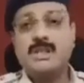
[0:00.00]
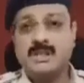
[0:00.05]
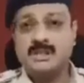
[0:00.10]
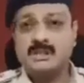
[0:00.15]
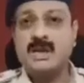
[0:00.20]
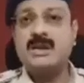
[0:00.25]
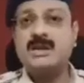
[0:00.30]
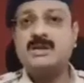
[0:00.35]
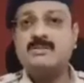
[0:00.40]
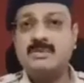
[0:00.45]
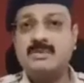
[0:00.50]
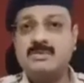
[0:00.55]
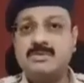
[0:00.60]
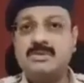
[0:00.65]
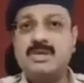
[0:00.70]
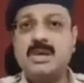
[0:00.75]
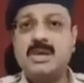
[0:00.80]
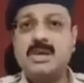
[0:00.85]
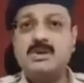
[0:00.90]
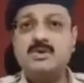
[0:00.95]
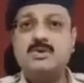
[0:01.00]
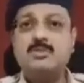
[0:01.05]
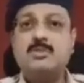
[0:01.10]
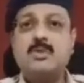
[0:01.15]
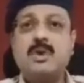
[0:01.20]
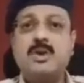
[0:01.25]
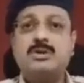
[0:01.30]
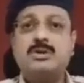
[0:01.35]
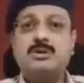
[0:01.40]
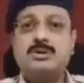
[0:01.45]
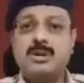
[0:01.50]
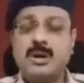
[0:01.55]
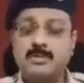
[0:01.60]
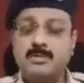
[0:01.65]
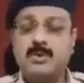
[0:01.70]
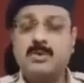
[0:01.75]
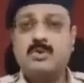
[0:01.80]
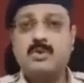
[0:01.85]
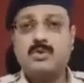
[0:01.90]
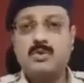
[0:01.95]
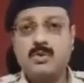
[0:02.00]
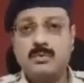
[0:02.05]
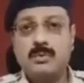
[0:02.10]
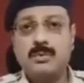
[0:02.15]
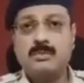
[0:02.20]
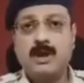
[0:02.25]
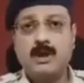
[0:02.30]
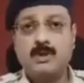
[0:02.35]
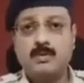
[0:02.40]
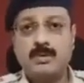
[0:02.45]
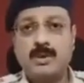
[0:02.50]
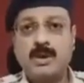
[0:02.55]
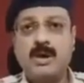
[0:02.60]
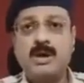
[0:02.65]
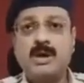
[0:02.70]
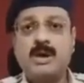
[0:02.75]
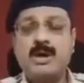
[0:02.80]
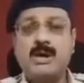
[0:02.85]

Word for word: तात्कालिक व्यवस्था है जो बहुत कम लोगों को भी मालूम है